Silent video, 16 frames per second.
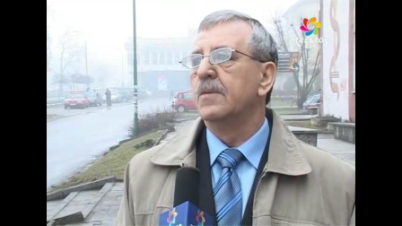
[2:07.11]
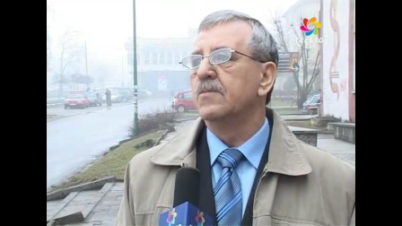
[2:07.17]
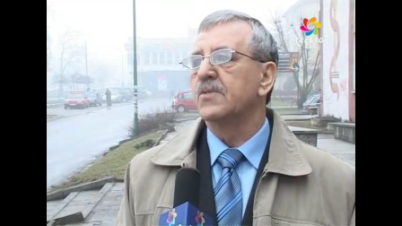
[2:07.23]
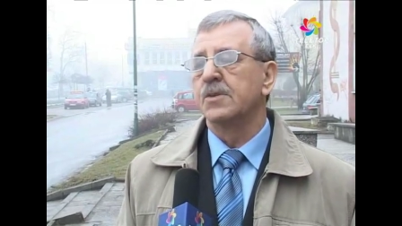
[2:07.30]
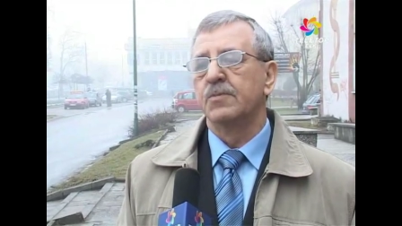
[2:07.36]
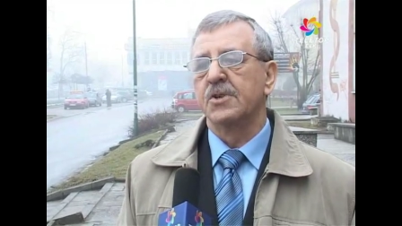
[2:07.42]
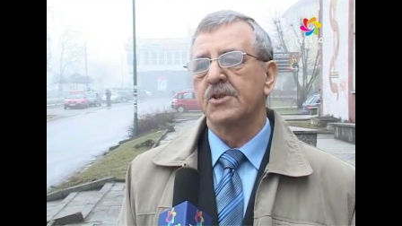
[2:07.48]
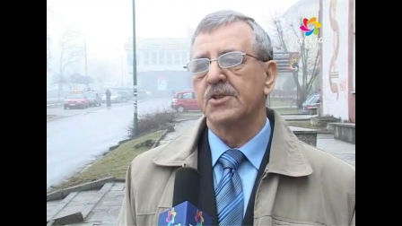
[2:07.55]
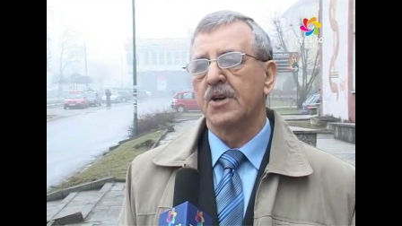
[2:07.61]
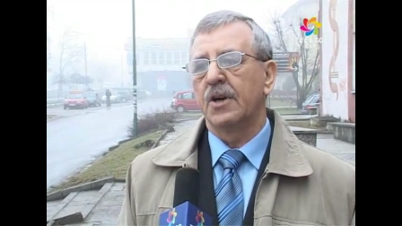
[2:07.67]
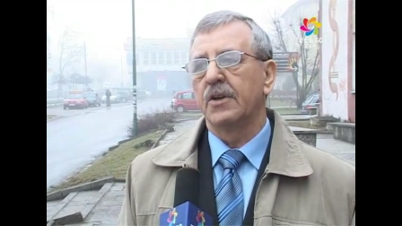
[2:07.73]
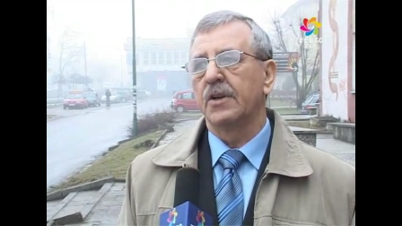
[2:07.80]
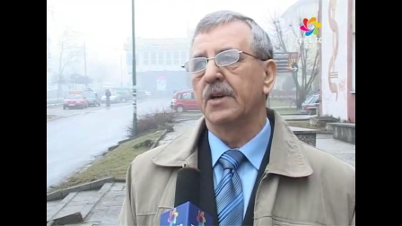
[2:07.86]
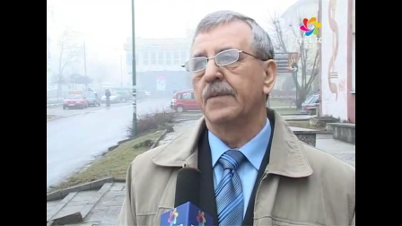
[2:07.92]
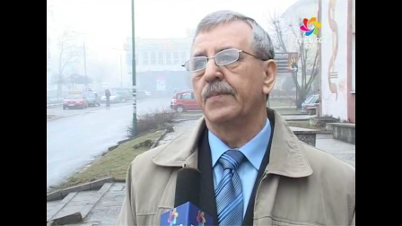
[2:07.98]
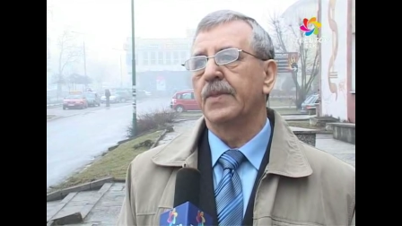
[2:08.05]

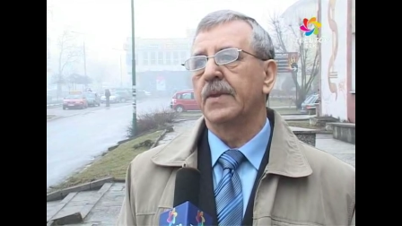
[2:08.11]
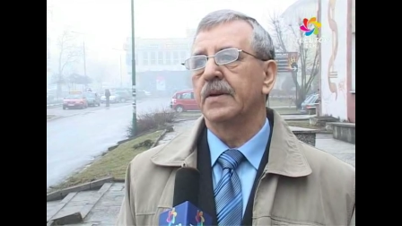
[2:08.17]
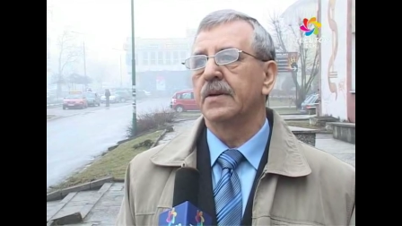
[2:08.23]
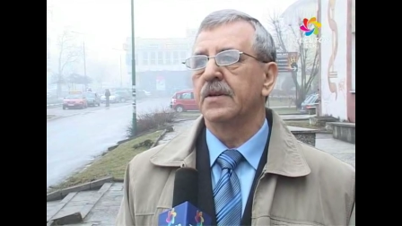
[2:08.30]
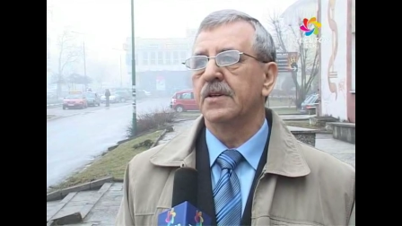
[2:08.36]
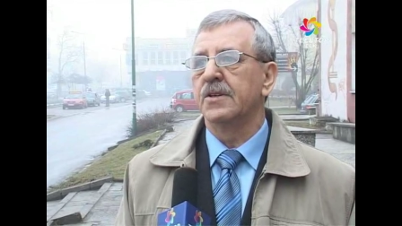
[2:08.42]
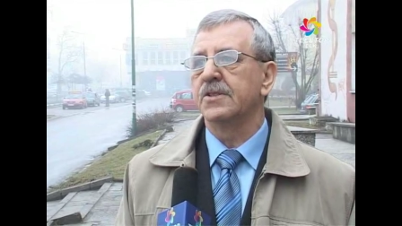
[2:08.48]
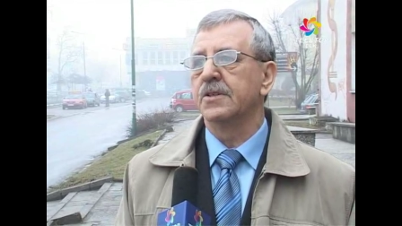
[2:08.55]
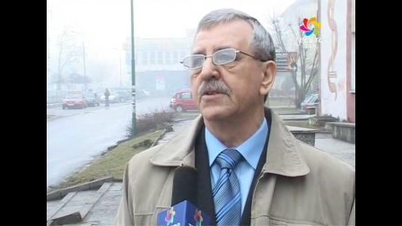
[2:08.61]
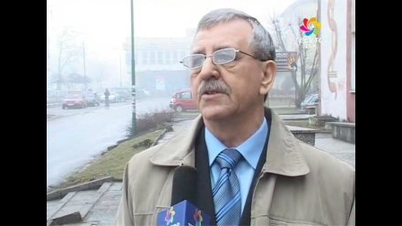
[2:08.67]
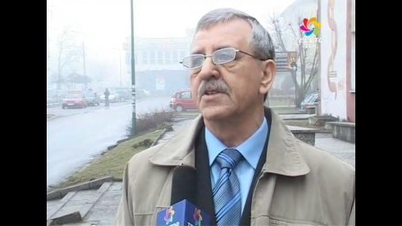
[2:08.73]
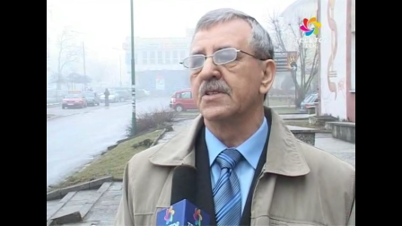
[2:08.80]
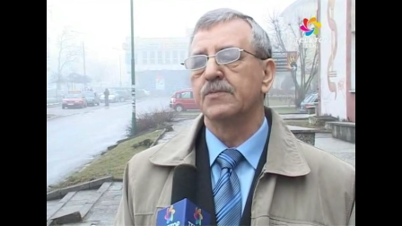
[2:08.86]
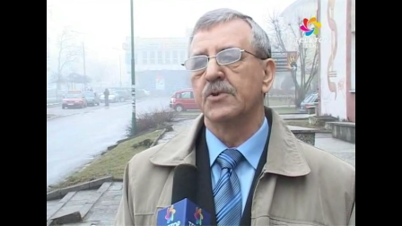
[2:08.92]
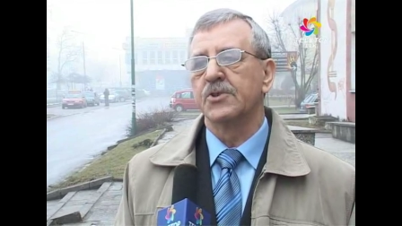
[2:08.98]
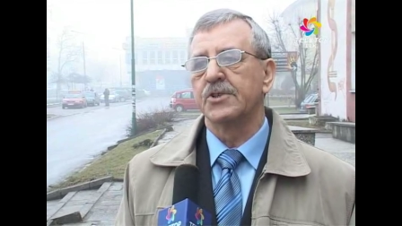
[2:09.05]
przybliżone, jeśli to
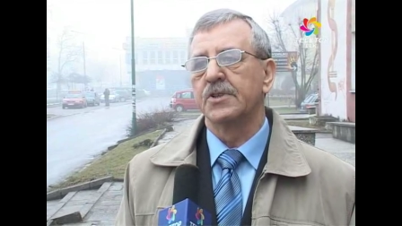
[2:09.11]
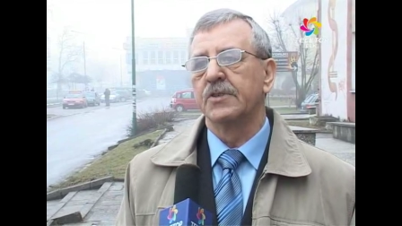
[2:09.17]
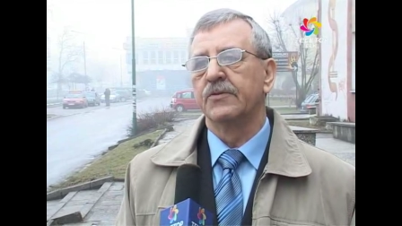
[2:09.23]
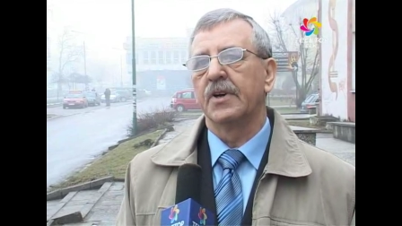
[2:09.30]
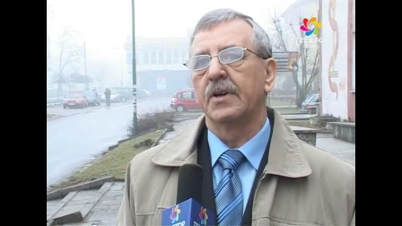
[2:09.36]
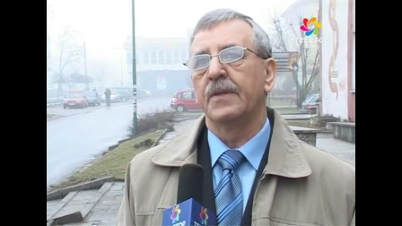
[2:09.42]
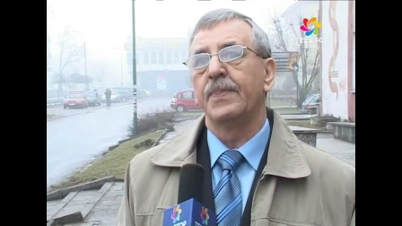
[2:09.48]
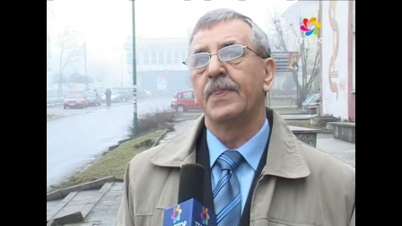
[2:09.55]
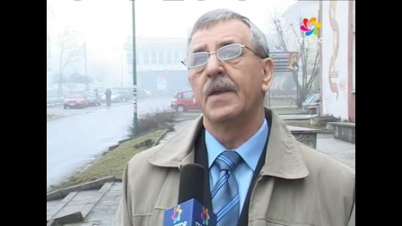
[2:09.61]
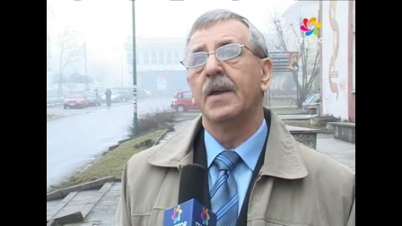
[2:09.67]
jest możliwe.